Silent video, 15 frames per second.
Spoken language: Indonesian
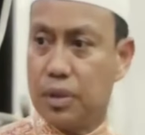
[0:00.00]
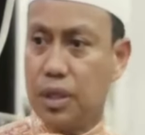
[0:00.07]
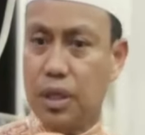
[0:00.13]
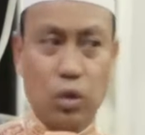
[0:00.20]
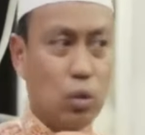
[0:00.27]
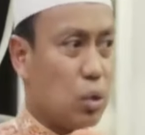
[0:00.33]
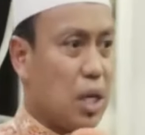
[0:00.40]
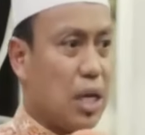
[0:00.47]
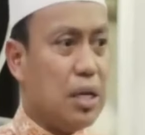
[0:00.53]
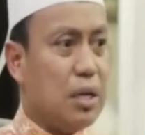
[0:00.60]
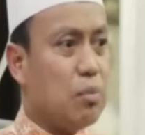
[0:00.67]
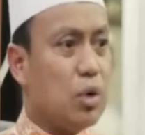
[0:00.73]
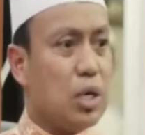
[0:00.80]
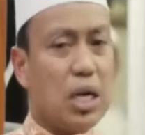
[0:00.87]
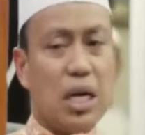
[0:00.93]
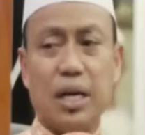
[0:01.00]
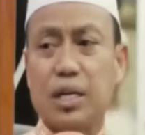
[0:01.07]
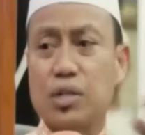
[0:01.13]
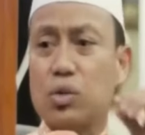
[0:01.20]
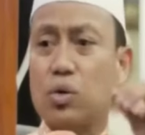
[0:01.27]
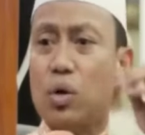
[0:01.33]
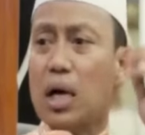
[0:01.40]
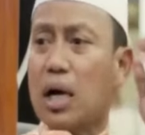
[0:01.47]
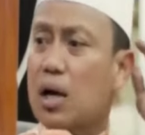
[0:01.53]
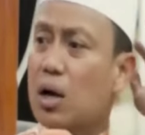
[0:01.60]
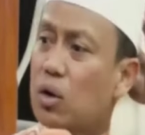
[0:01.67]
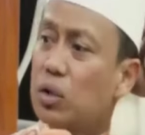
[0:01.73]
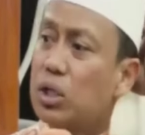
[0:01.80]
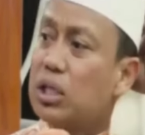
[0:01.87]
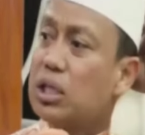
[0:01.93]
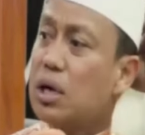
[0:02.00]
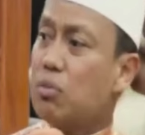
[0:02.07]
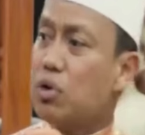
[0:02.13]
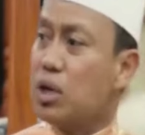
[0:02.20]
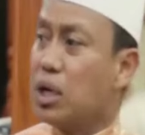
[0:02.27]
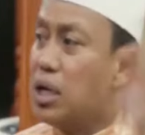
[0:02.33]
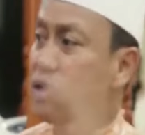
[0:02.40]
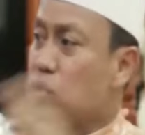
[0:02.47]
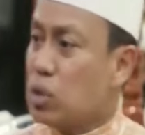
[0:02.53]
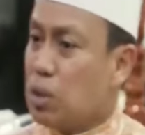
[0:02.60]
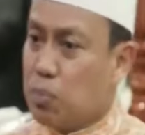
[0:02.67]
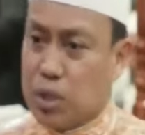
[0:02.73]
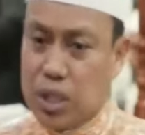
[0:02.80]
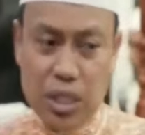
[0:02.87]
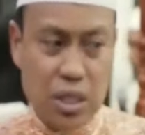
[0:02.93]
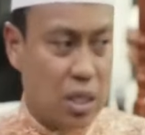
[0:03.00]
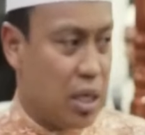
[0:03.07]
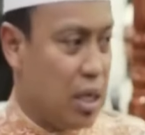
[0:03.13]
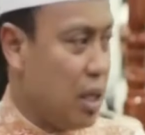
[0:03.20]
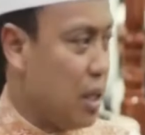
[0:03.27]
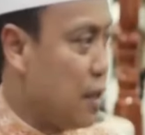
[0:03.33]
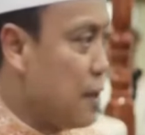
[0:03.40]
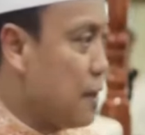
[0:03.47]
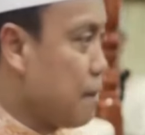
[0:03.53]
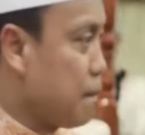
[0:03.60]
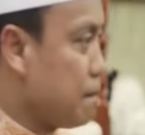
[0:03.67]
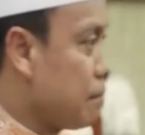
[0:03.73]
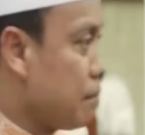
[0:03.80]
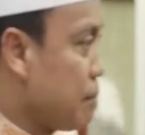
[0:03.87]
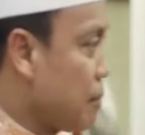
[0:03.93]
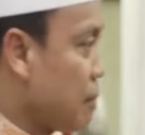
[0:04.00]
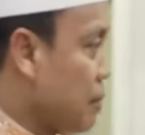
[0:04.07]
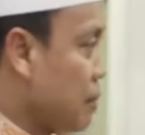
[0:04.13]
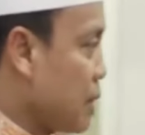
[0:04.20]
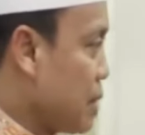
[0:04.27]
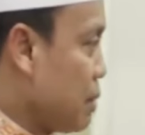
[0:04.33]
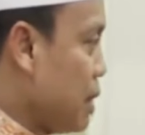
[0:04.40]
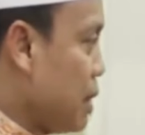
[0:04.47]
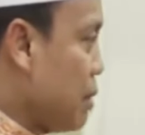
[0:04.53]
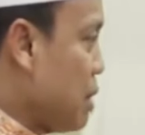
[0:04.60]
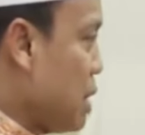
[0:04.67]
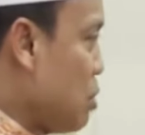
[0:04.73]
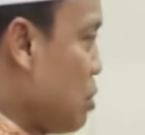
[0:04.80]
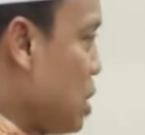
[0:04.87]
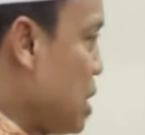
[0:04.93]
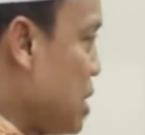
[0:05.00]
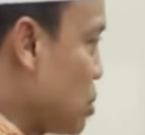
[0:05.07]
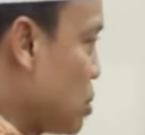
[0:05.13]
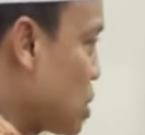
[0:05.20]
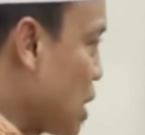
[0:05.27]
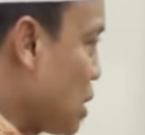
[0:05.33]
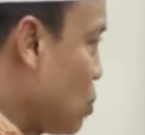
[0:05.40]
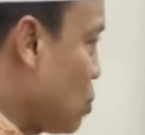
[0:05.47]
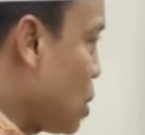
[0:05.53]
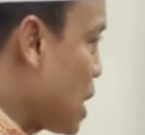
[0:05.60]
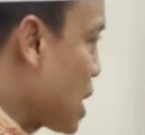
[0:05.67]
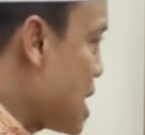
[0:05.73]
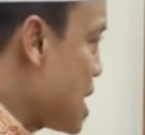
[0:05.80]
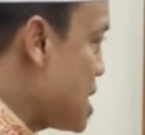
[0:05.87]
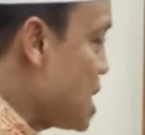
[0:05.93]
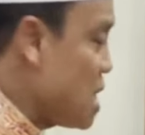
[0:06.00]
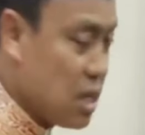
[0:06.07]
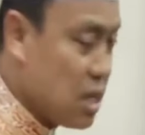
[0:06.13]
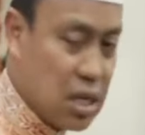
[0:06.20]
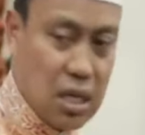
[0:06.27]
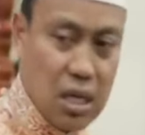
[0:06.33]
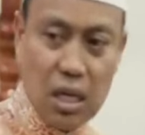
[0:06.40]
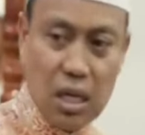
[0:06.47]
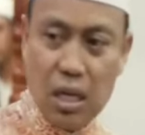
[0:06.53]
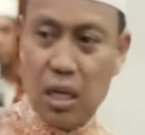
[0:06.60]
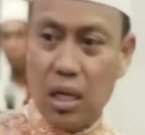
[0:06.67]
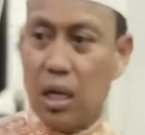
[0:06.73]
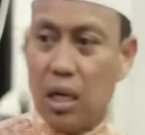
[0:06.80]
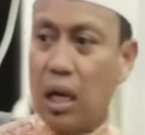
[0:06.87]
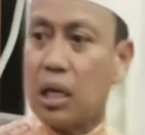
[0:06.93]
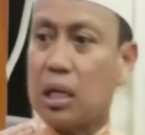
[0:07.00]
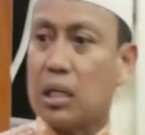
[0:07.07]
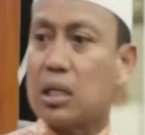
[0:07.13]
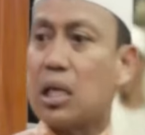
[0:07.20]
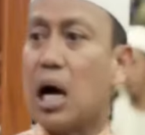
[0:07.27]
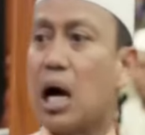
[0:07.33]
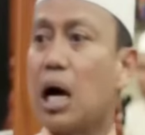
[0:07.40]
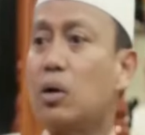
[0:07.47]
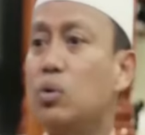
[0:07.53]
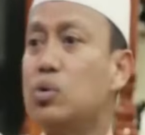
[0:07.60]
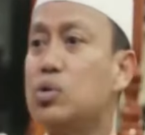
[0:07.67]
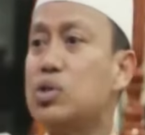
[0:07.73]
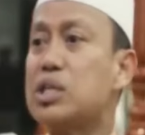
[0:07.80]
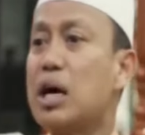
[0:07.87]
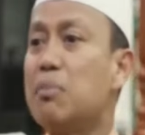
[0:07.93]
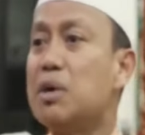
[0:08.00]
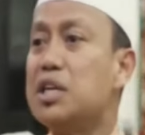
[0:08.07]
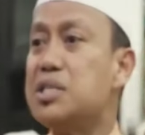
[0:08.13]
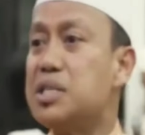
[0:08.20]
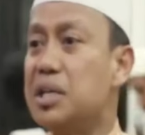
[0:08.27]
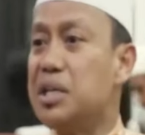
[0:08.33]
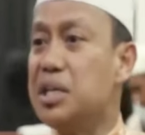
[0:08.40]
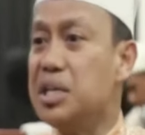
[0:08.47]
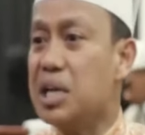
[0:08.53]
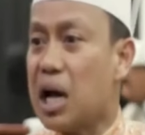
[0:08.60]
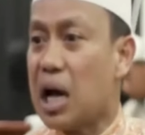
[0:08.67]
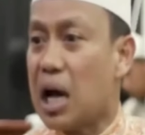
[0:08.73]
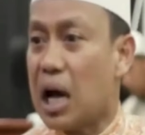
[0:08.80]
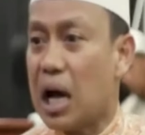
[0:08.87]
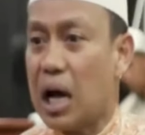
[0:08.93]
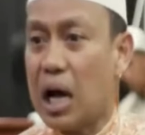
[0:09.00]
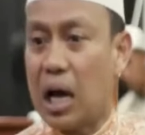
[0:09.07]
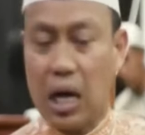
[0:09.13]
Itu tadi model anak sekolah. Kalau kita model yang sudah punya istri, bagaimana modelnya Ustadz durhakanya? Takut sama istrinya.